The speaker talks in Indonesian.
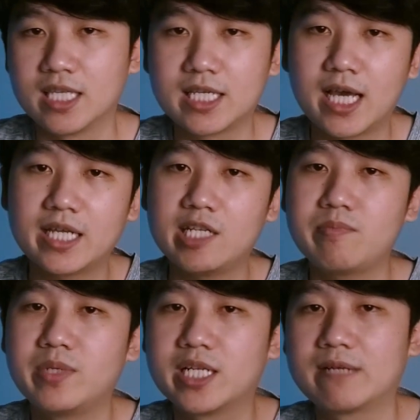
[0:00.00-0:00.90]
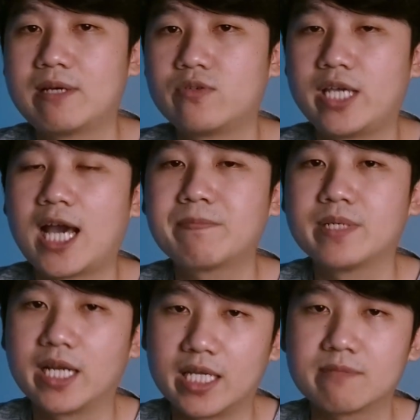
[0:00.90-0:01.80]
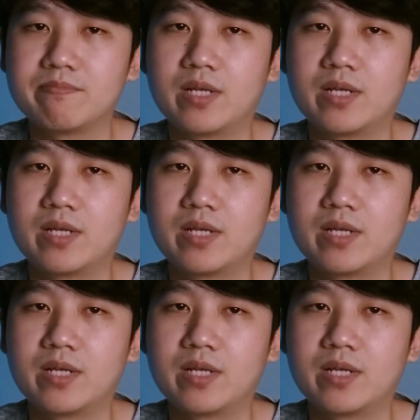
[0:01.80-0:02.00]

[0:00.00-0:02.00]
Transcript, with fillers: Jika ini beneran mau di-upgrade,